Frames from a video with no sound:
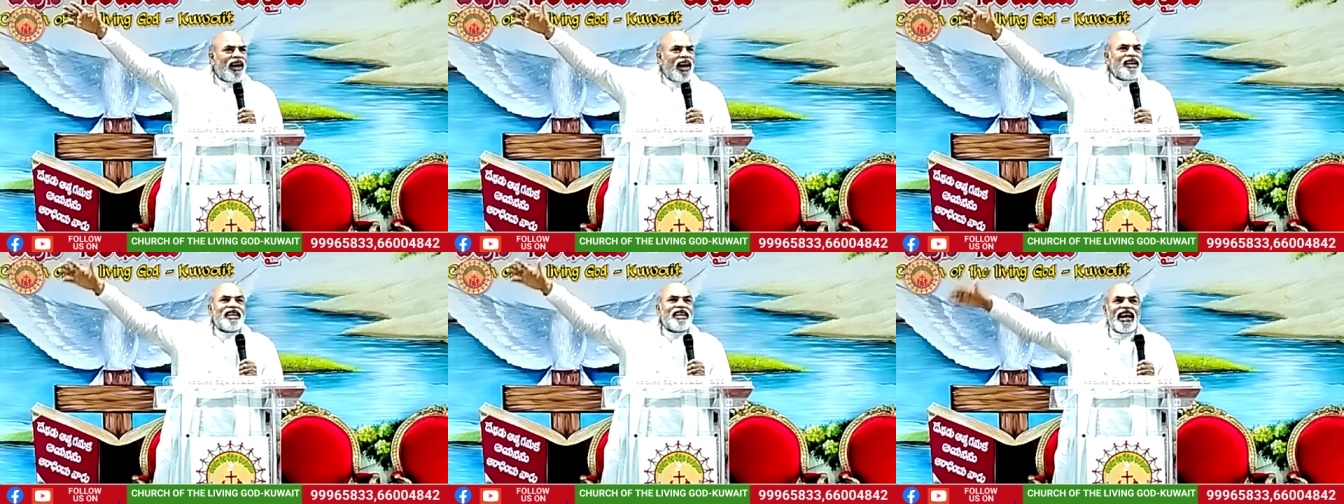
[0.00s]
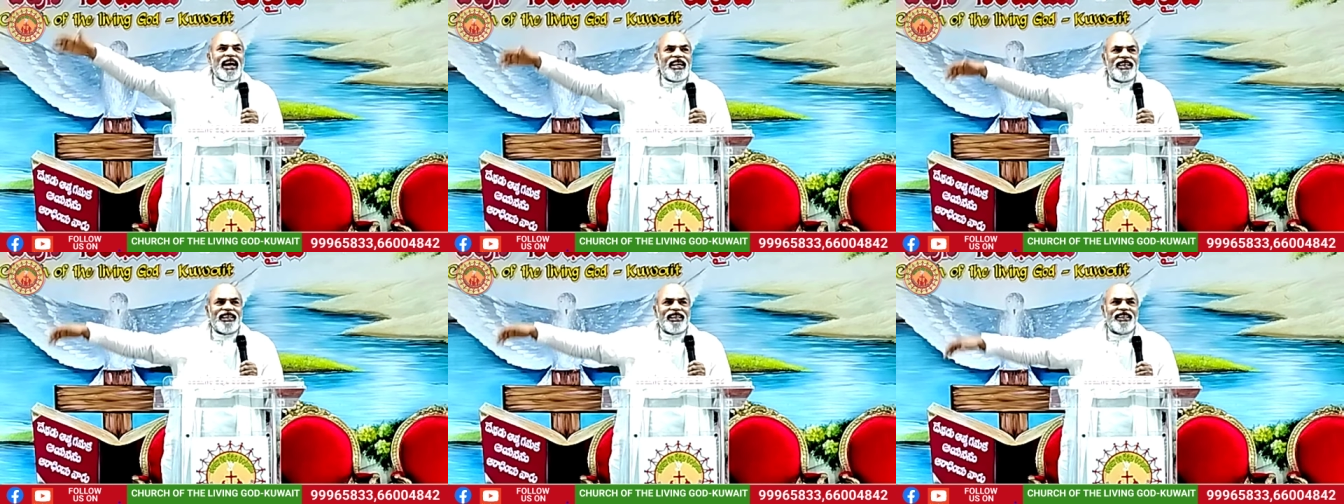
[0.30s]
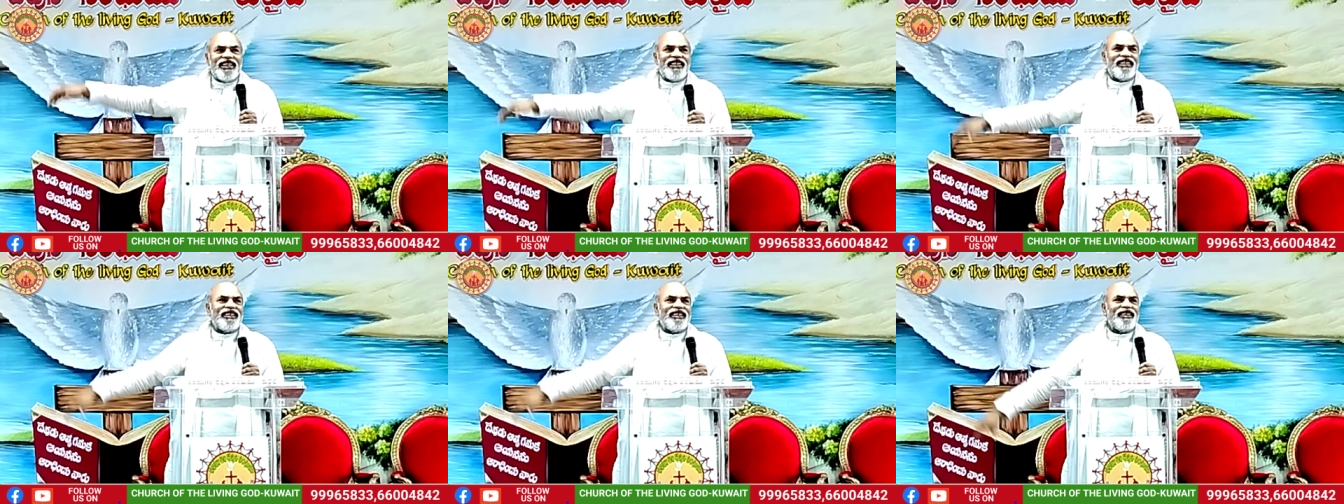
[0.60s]
అంటే ఏంటి
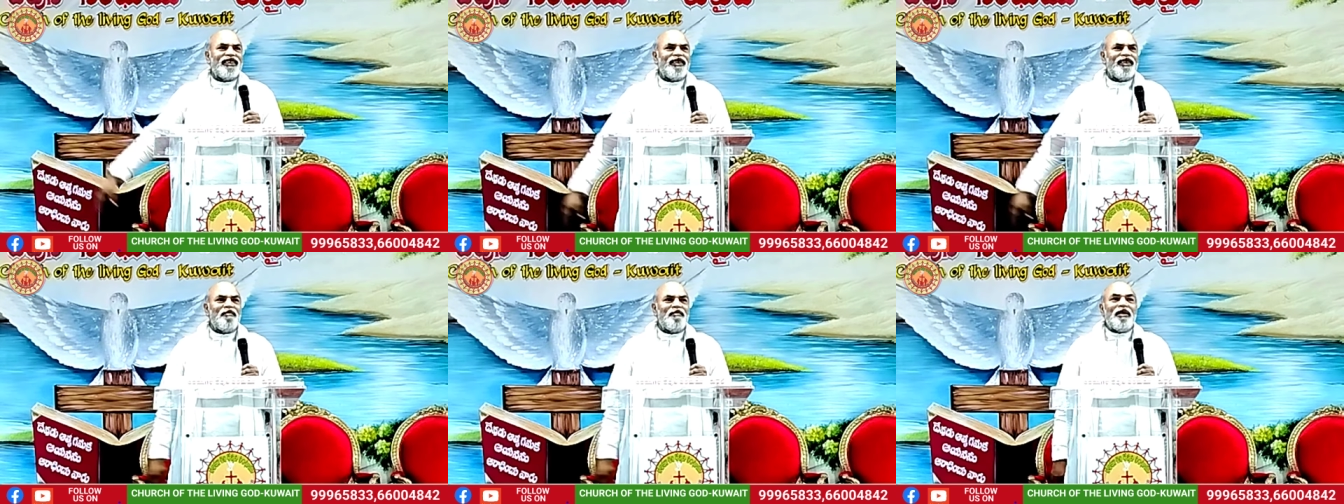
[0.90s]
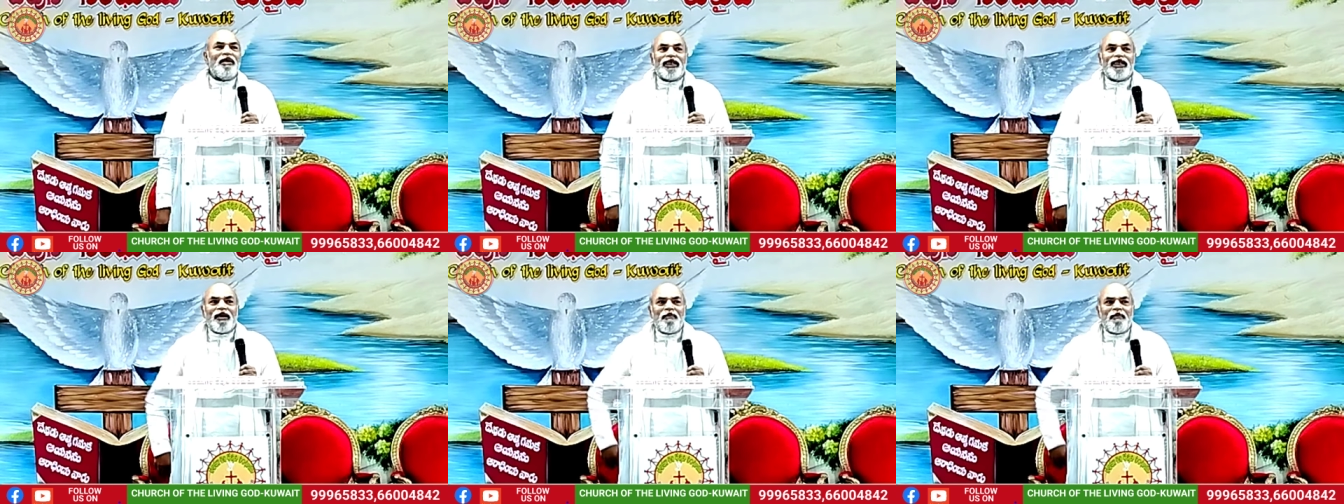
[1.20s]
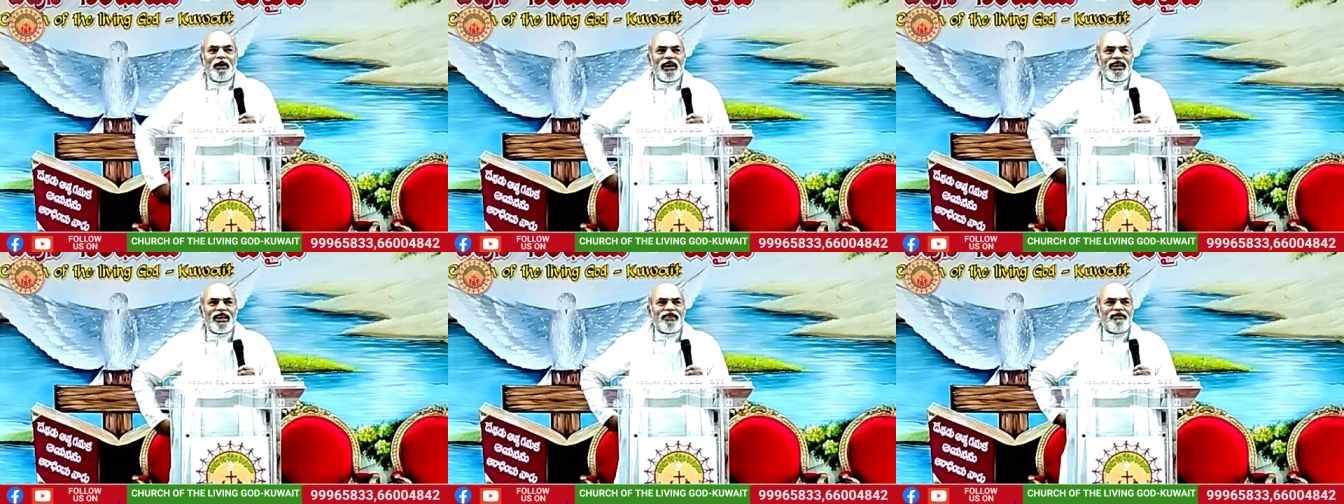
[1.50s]
పిలిస్తే
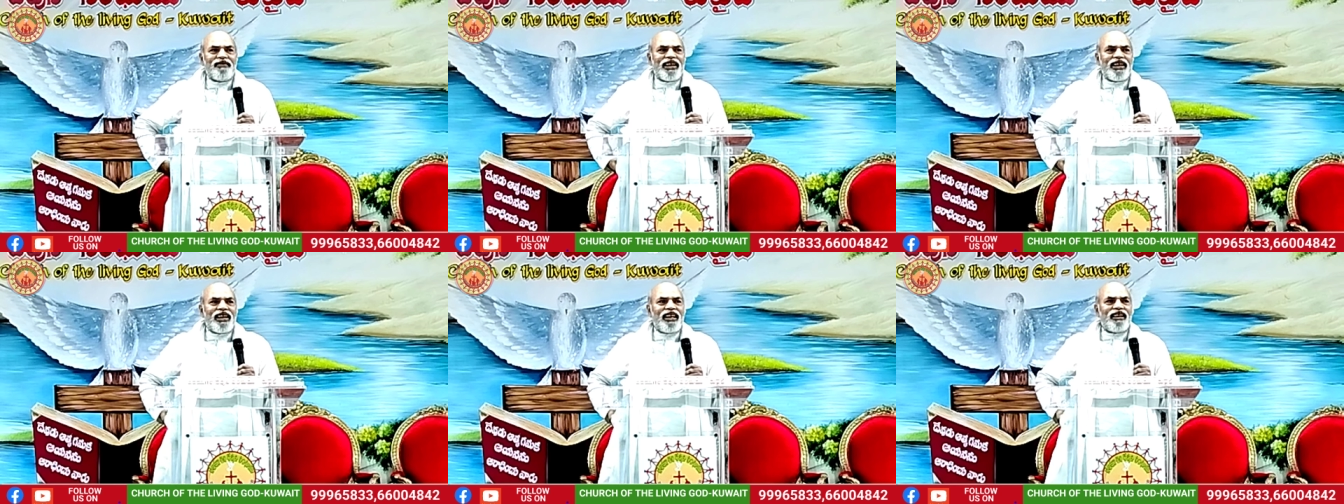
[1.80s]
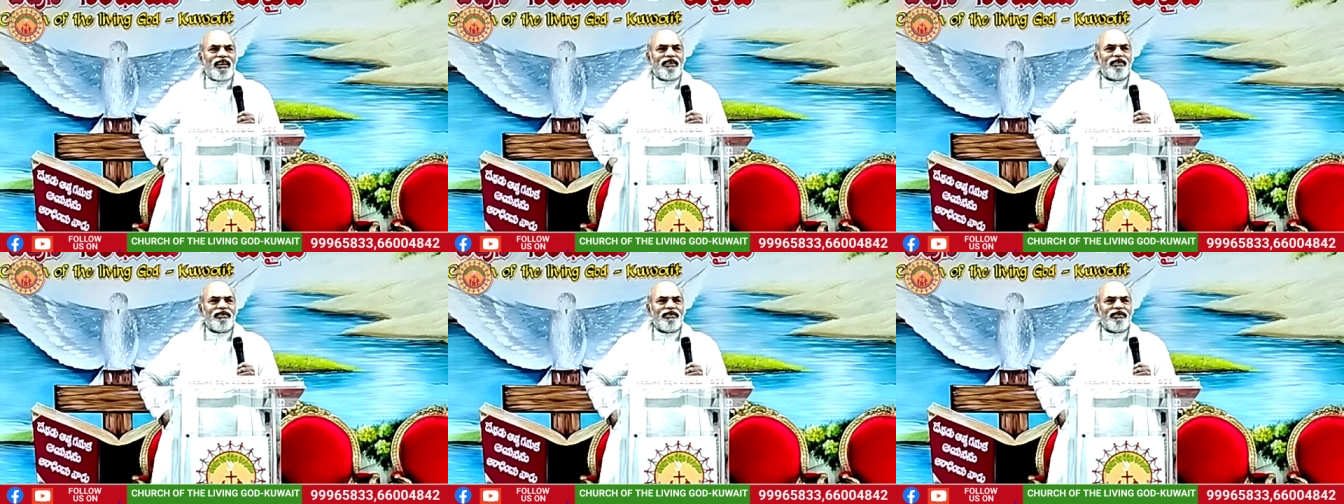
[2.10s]
పలకటం అంటే